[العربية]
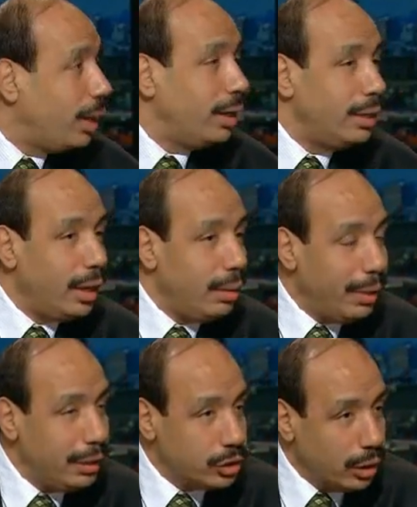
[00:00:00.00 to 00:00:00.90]
قال ان انا
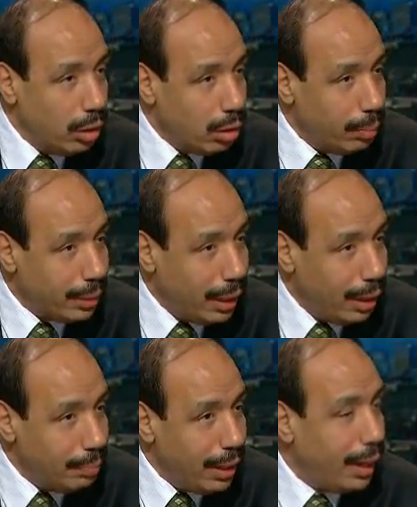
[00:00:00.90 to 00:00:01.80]
ماليش علاقه
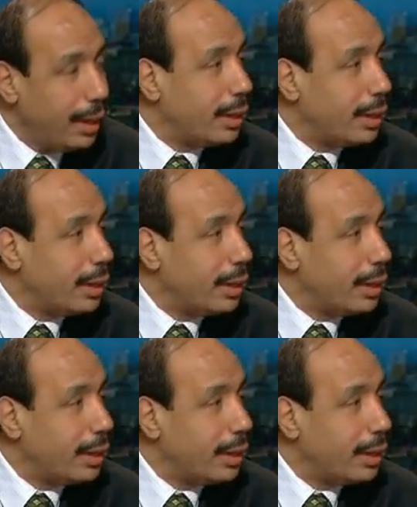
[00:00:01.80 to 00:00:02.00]
بالكلام ده